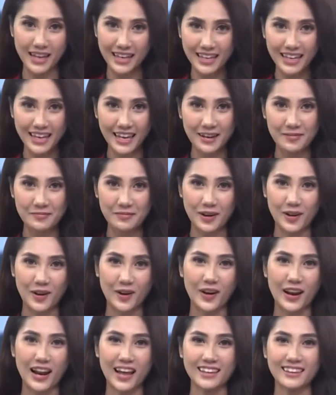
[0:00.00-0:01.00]
thiên nhiên mà
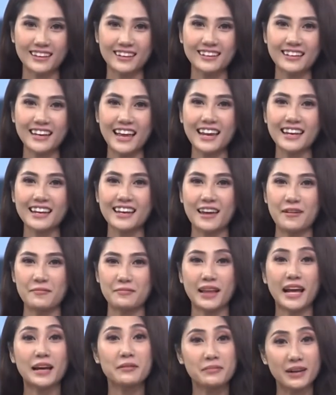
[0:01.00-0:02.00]
còn là những nét đẹp
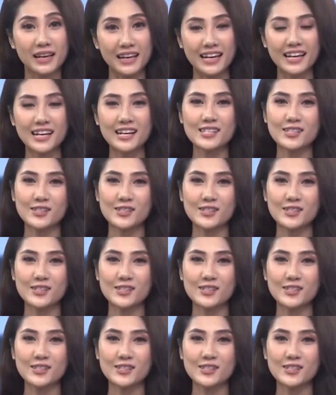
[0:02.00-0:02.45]
thanh bình